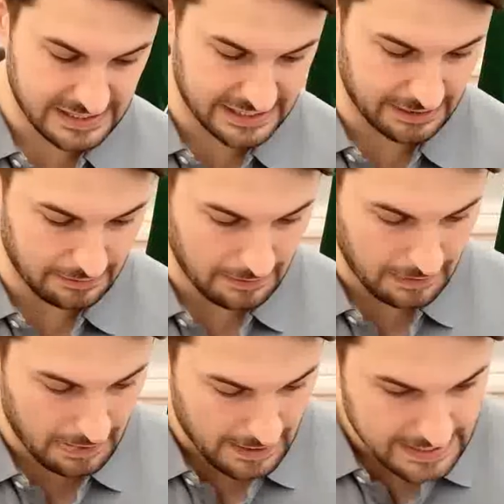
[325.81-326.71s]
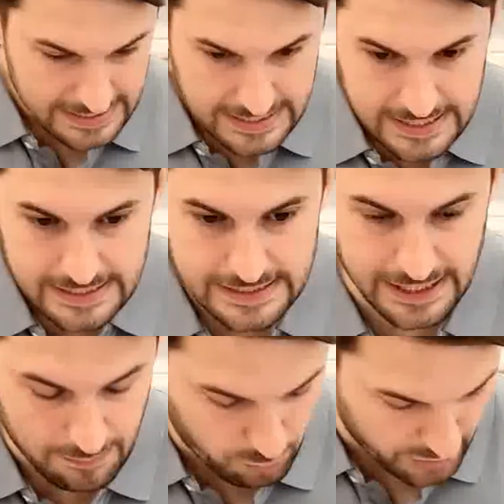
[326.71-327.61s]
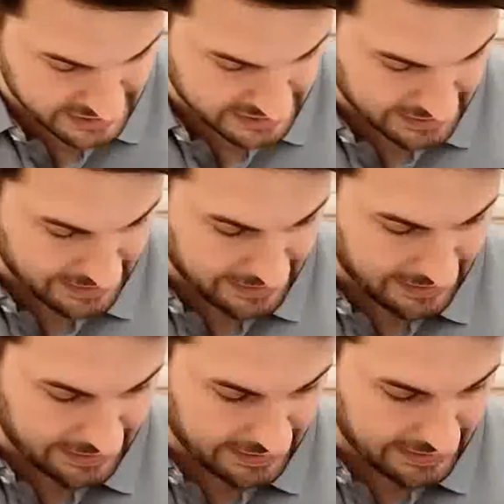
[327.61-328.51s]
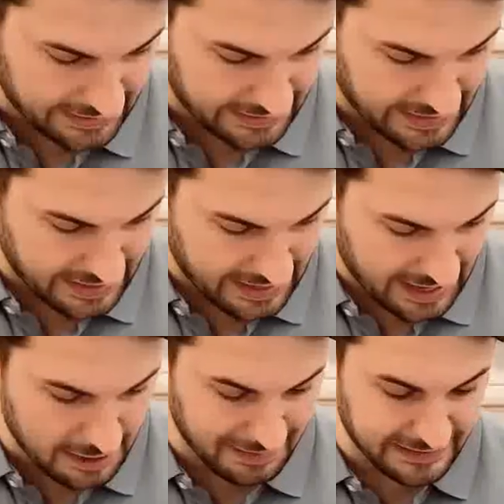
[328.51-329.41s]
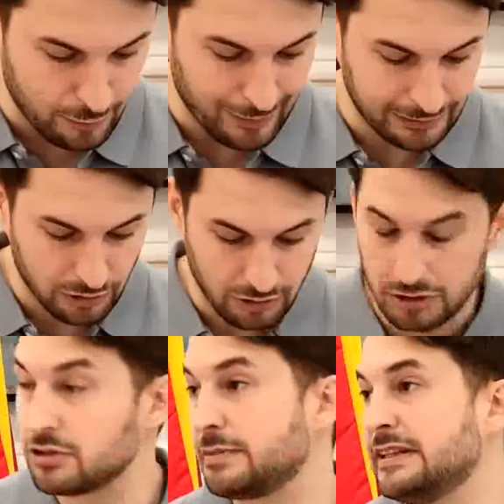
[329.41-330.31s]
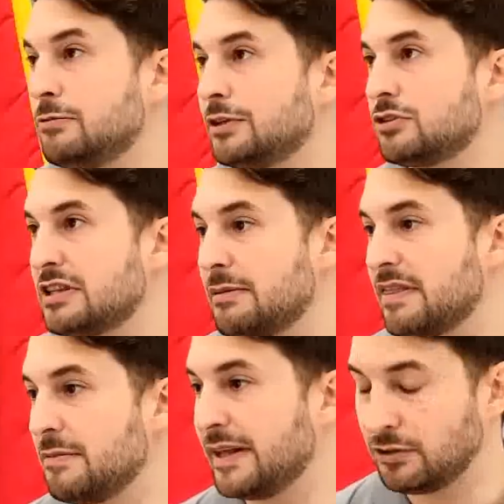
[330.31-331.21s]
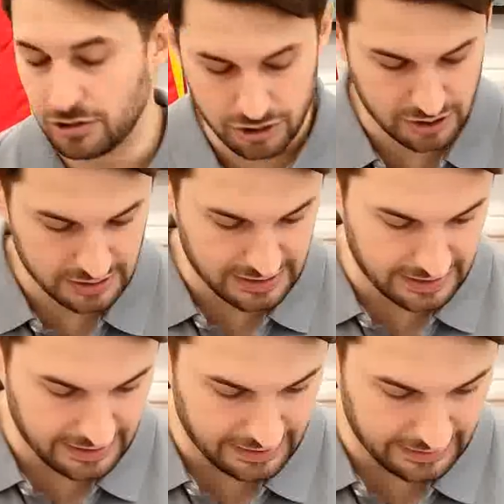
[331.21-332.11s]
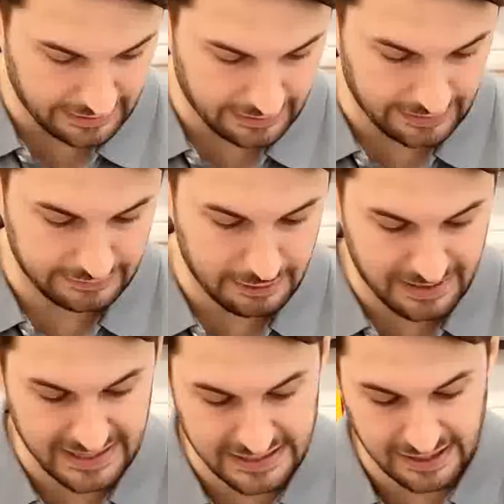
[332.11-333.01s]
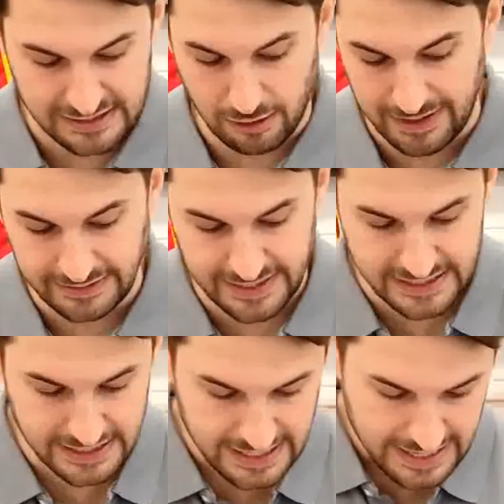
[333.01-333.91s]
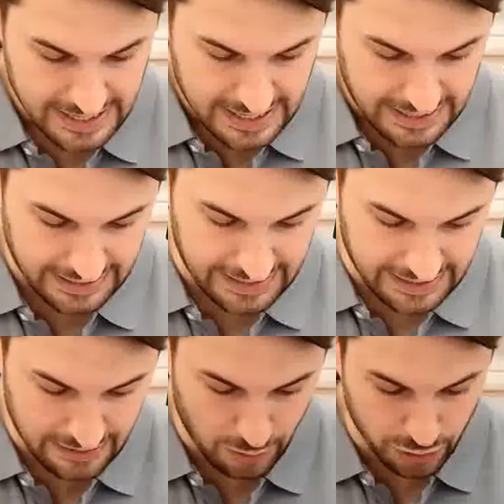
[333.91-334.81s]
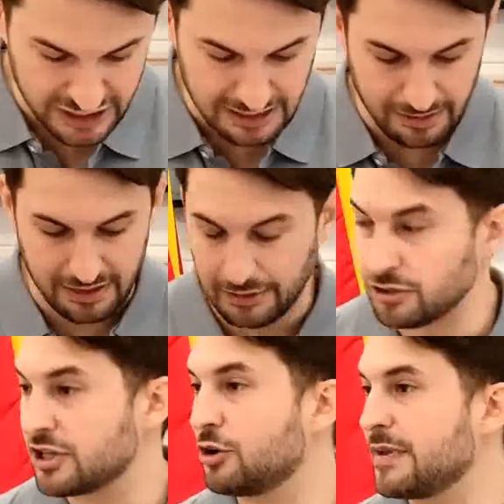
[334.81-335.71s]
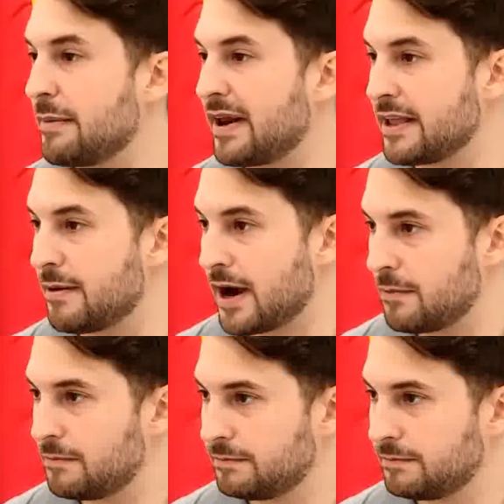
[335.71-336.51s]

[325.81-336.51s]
Sí. Sí, pues eh, hay 24, 24 establecimientos eh, entre bares y restaurantes y dos establecimientos de comida para llevar.